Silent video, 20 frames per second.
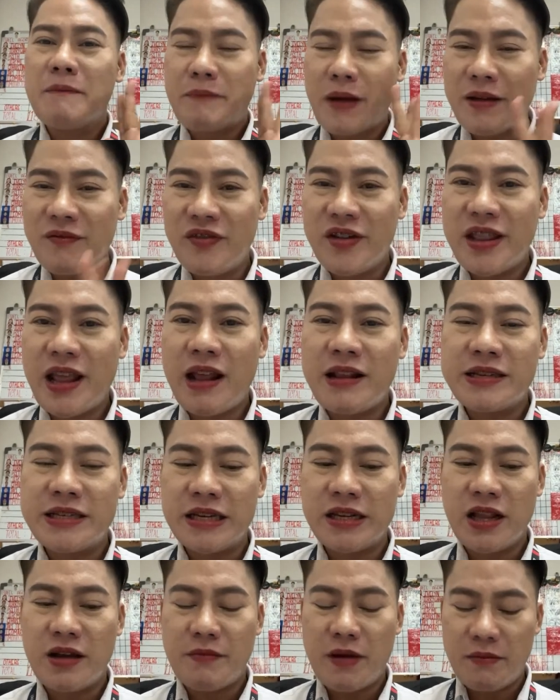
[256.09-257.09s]
Pag
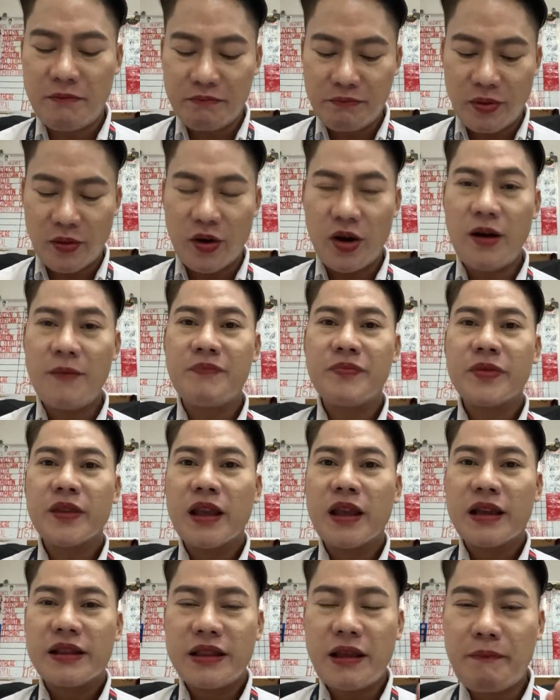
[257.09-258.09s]
financing naman po,
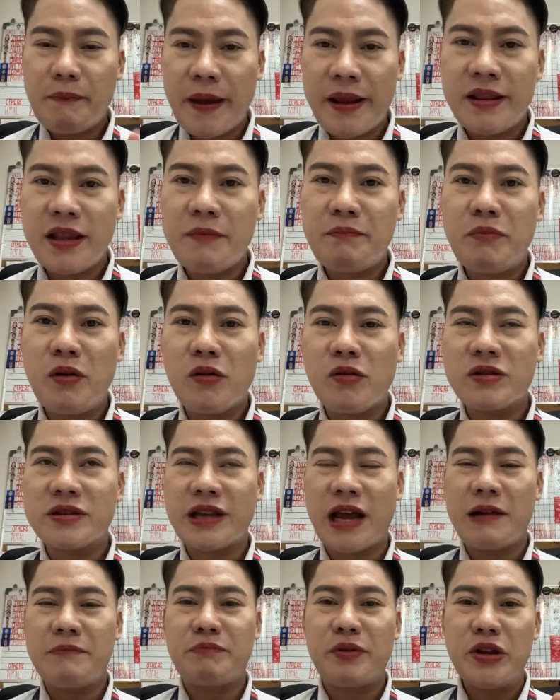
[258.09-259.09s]
Depende po kung
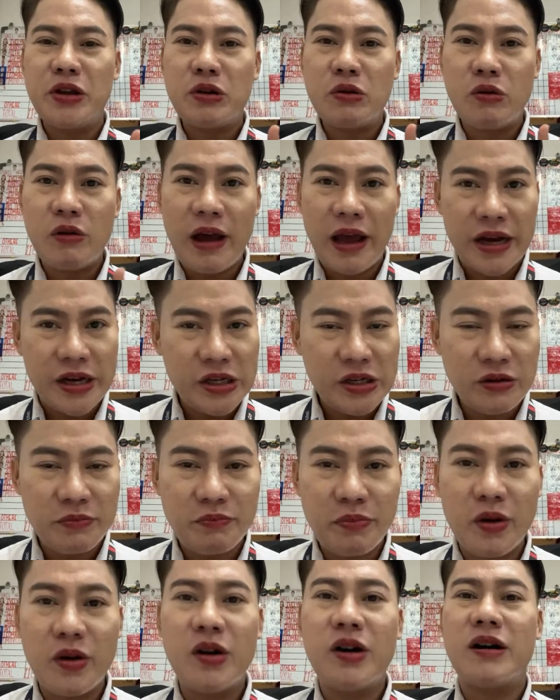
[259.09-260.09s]
saan po yung lugar nyo
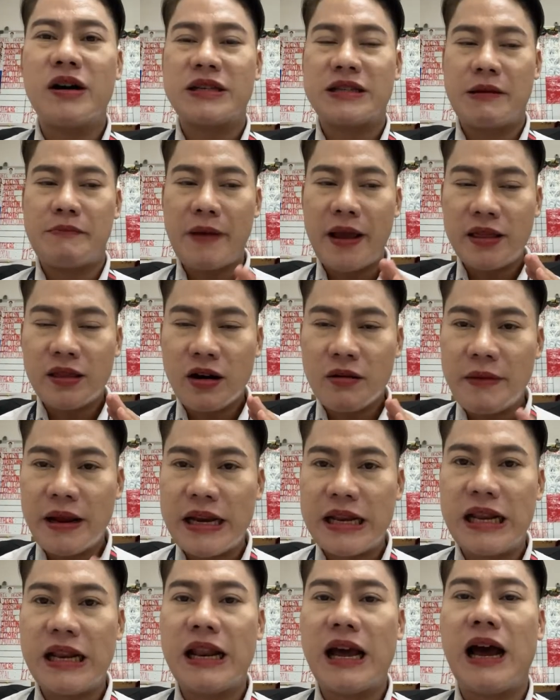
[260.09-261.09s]
po sa Metro
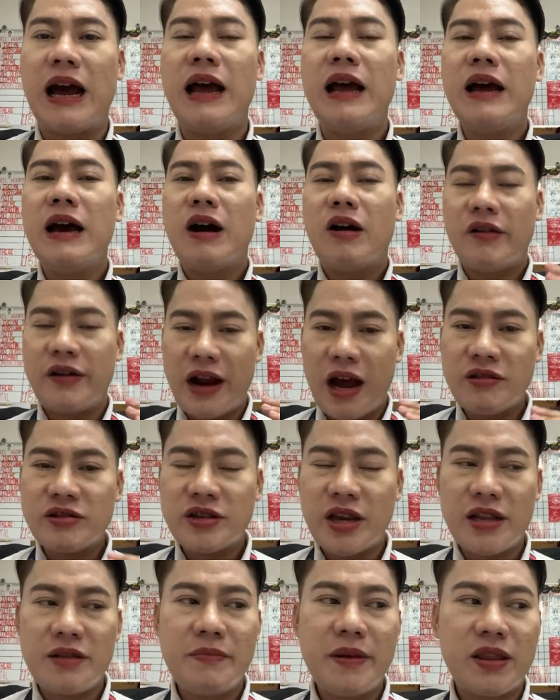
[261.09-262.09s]
Manila or
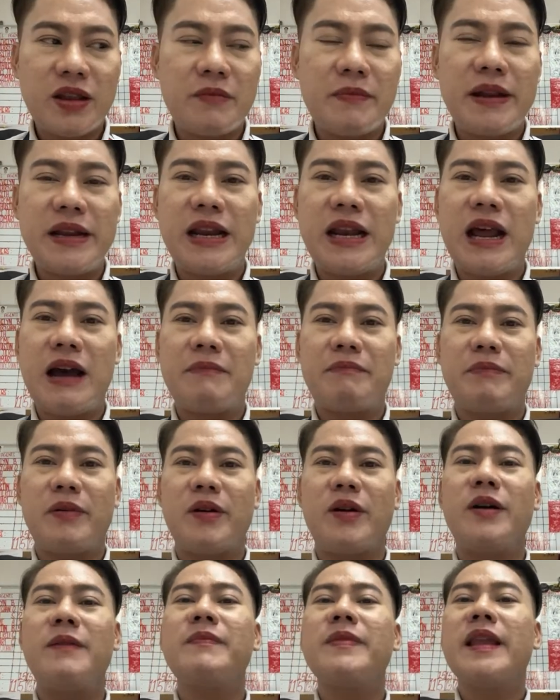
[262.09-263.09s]
outside Metro Manila
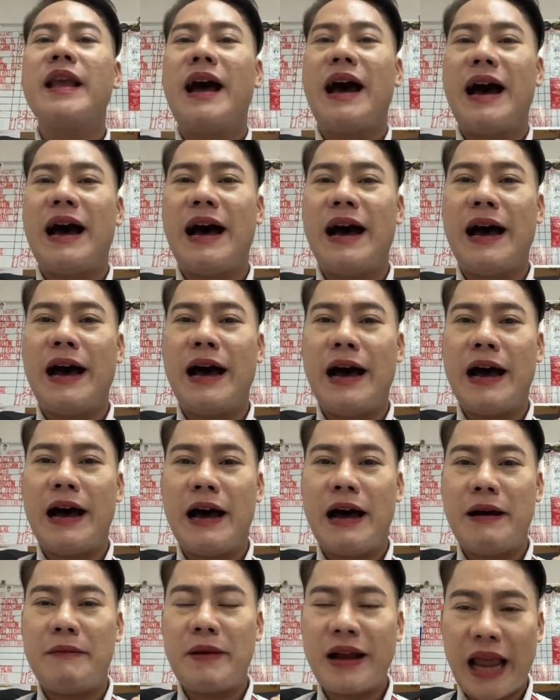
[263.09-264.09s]
po,
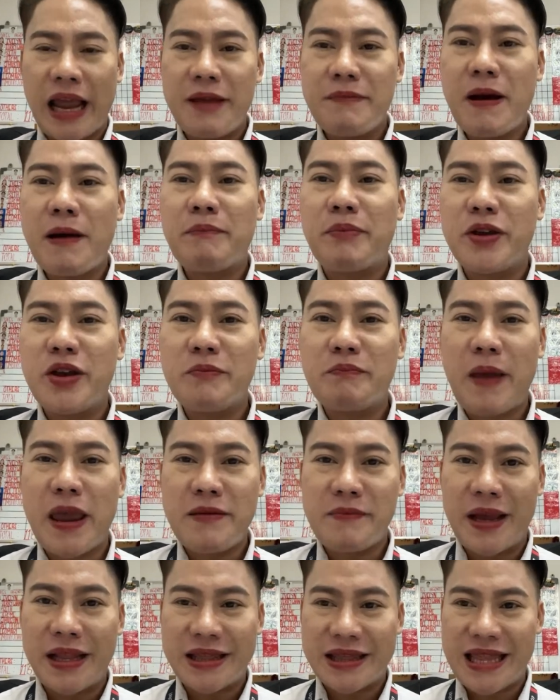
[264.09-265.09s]
uh, magkaiba po yung
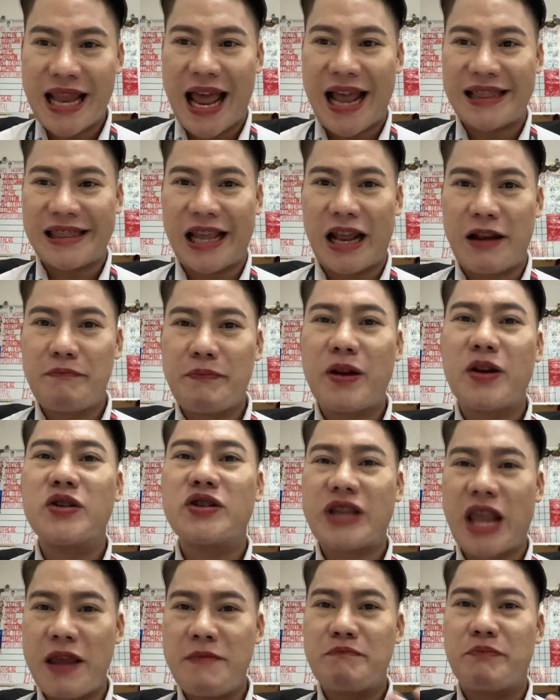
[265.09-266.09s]
payment natin. Pero
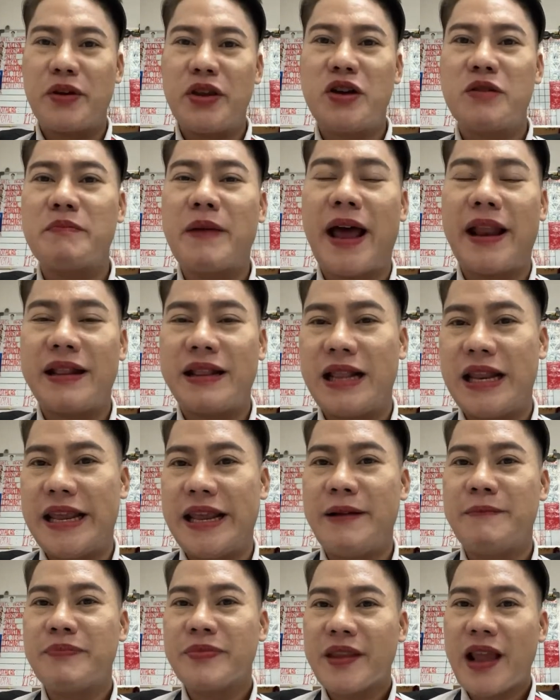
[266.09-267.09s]
same po yung
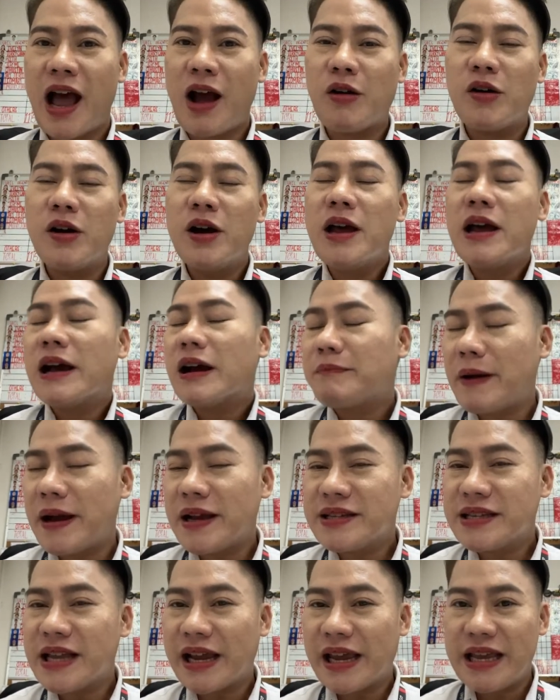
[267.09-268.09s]
monthly. Ako,
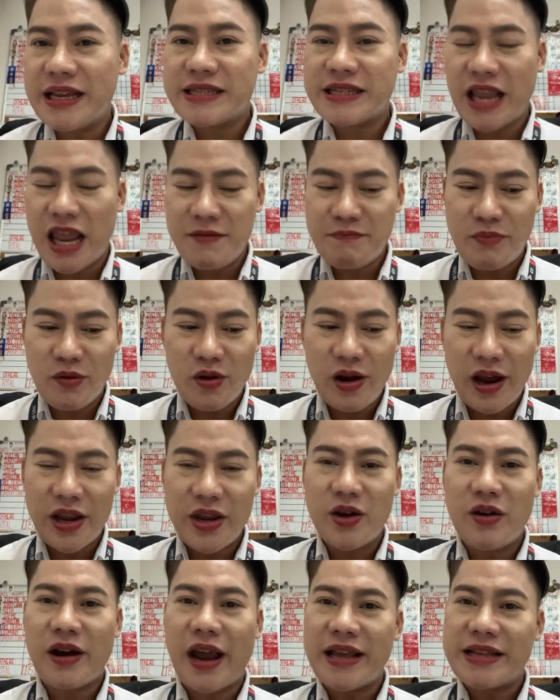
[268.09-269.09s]
pag sa KSA po
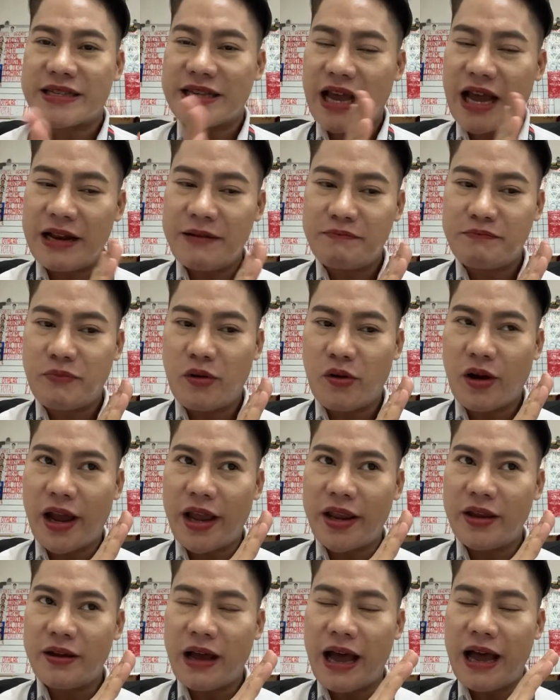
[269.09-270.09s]
kayo, kahit saan po
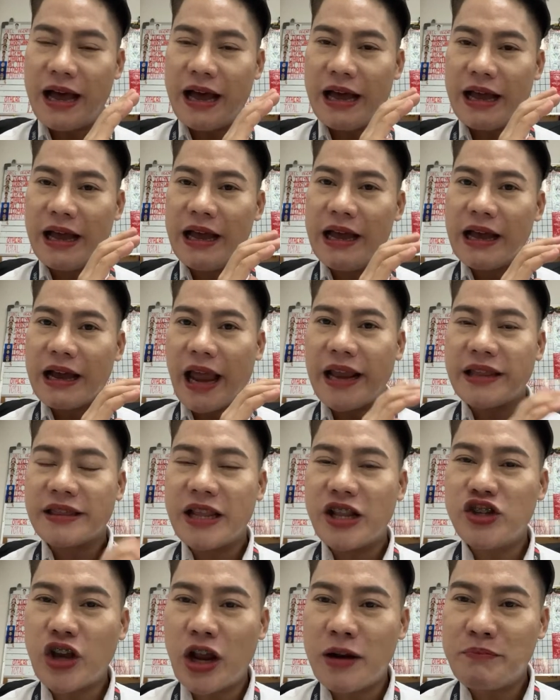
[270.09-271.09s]
kayo, uh, kahit
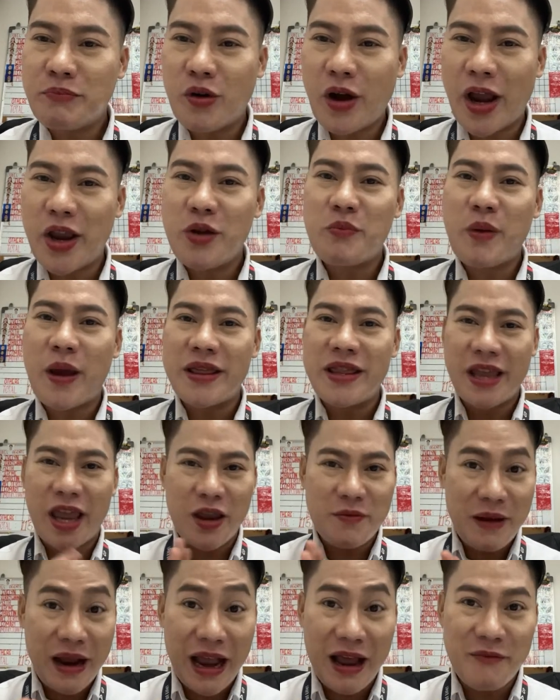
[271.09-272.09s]
nandyan po kayo, pwede
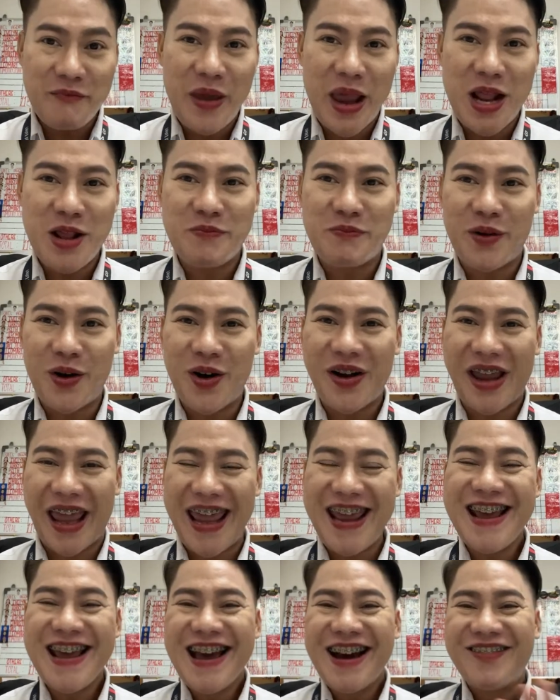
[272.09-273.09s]
kayo maka-avail po,
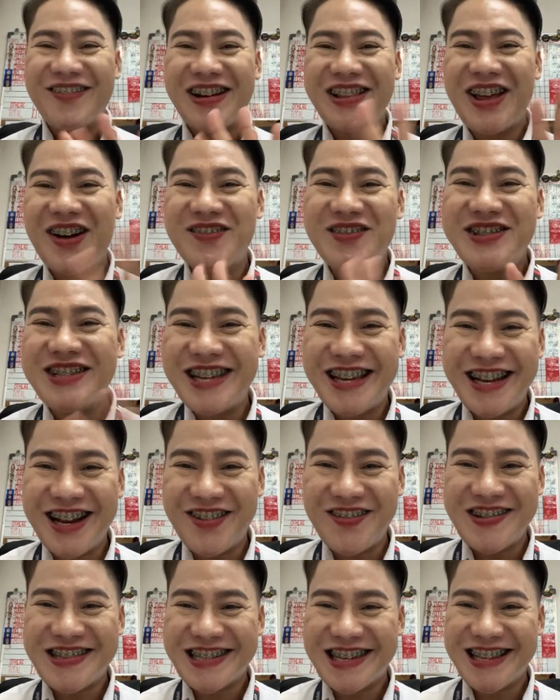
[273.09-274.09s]
okay? Madam Gina,
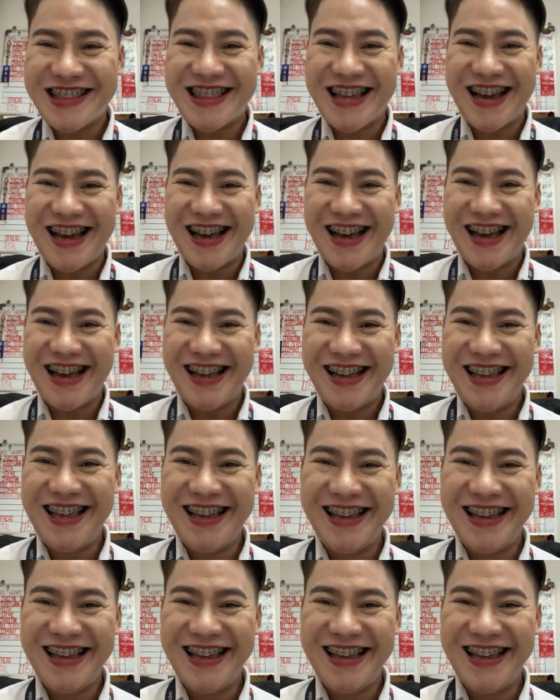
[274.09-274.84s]
miss kita!